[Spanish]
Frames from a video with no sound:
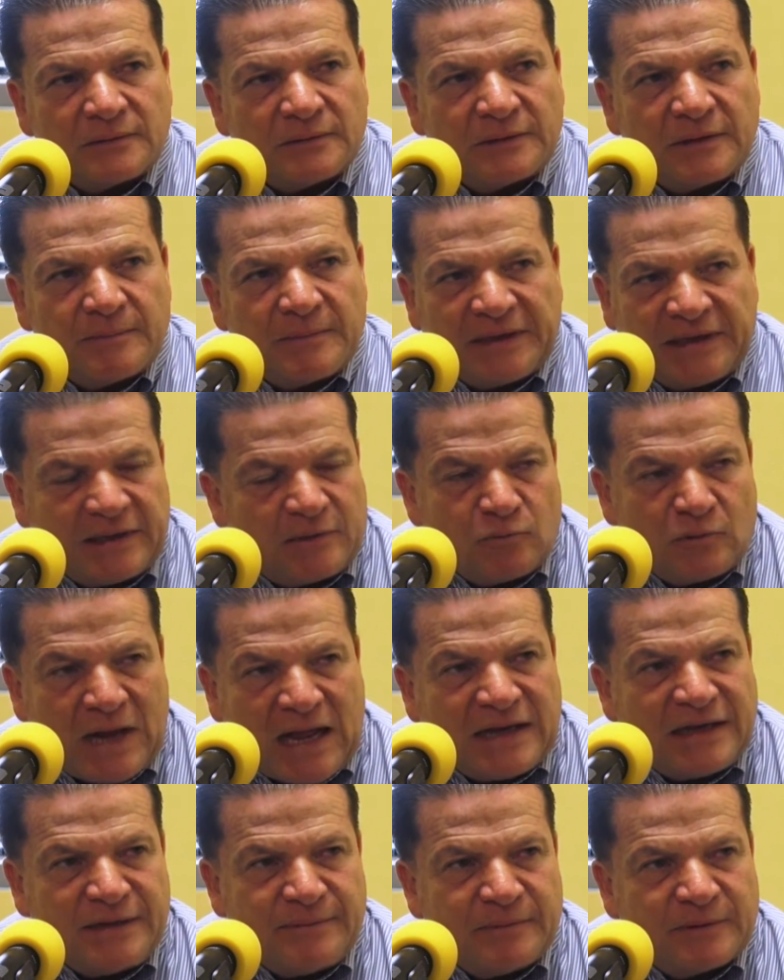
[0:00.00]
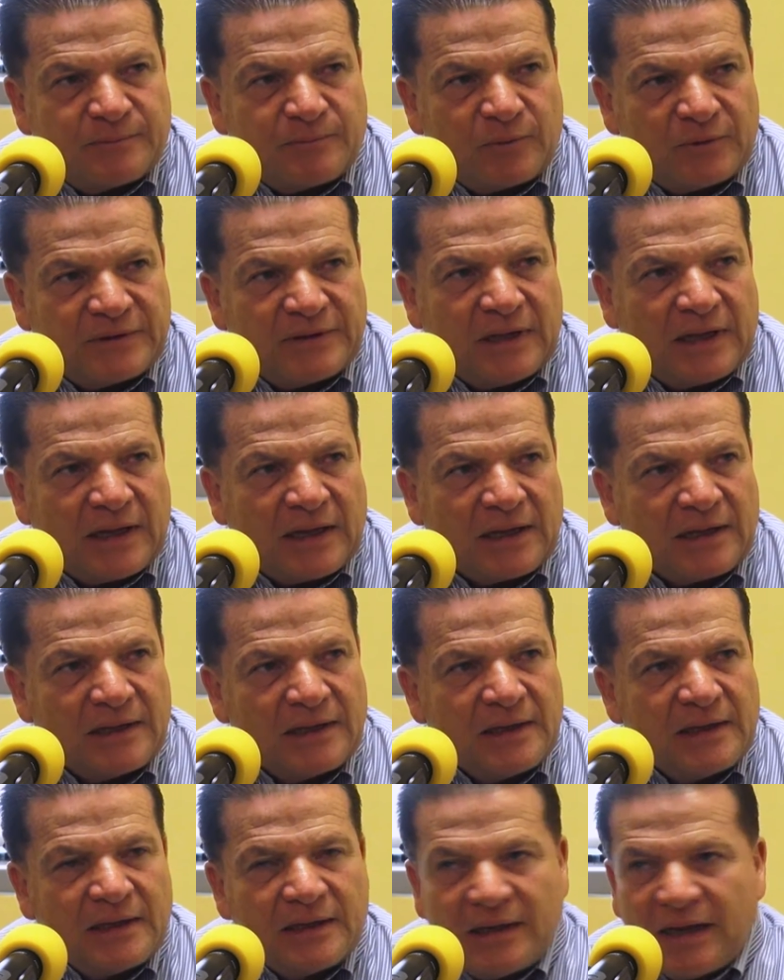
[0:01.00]
de manera unánime pues
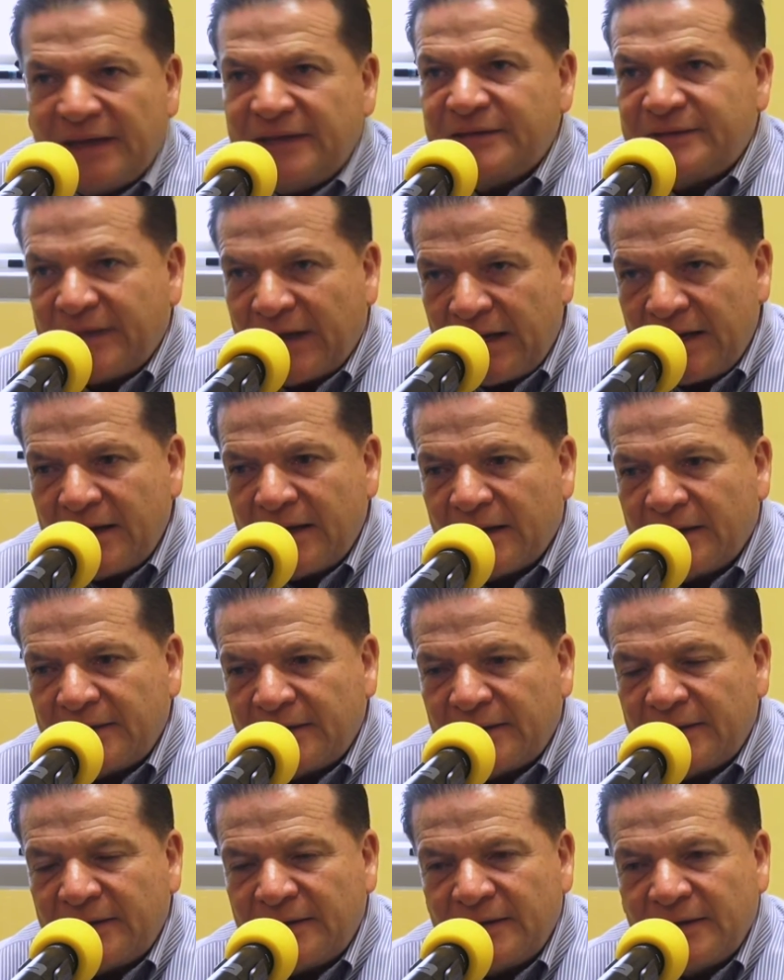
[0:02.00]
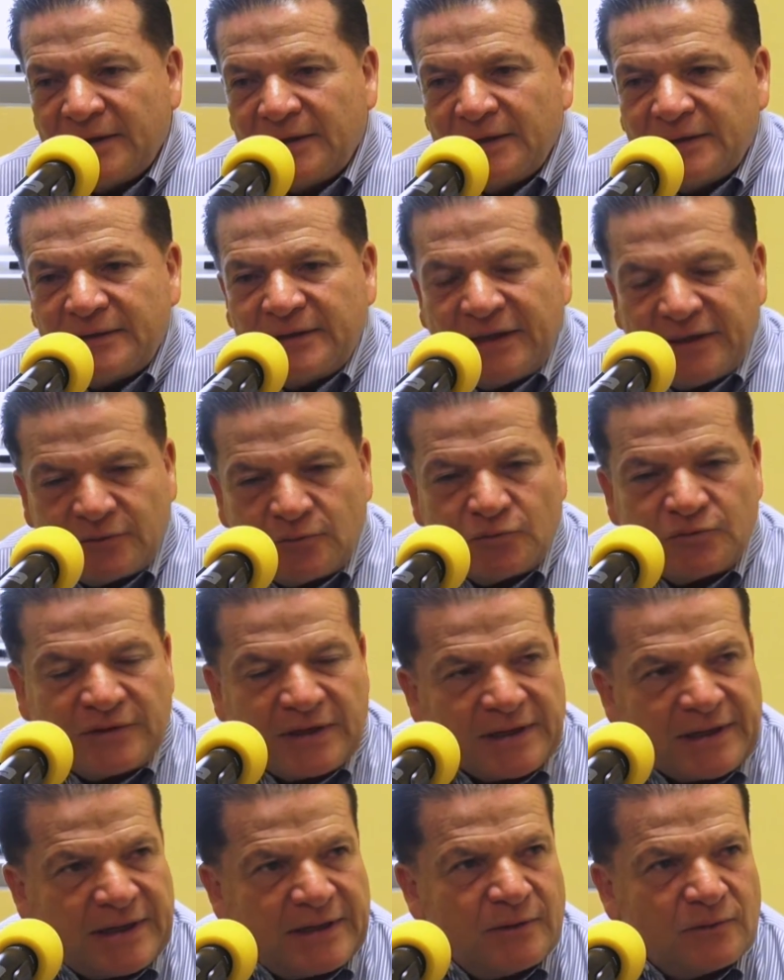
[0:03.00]
la, entrega de, de esos
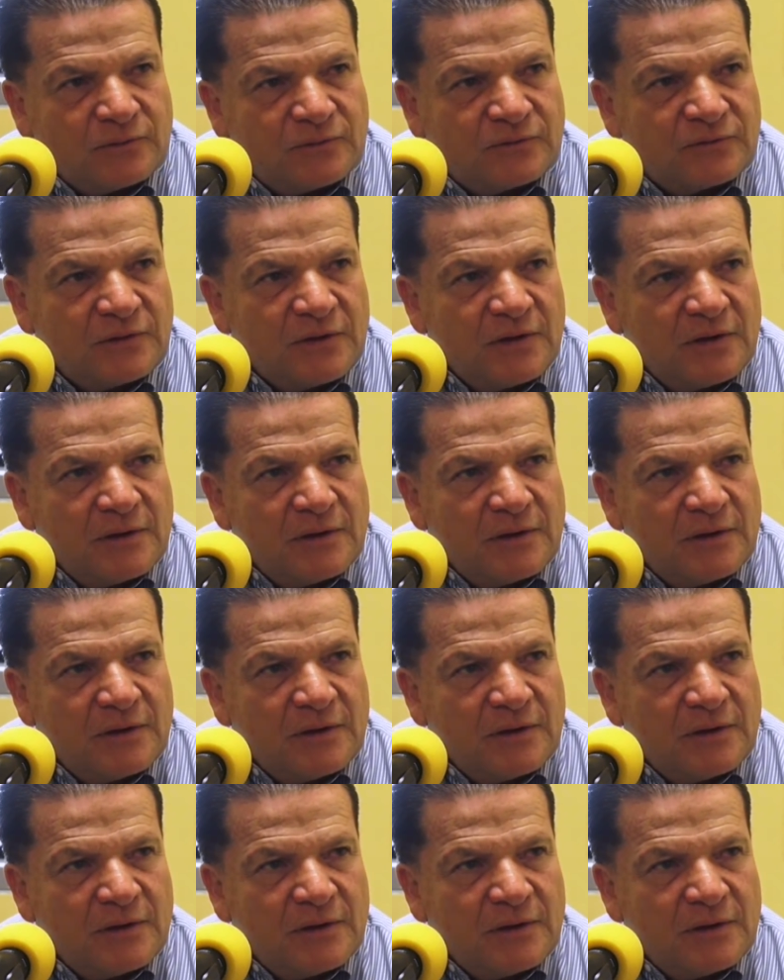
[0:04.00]
terrenos.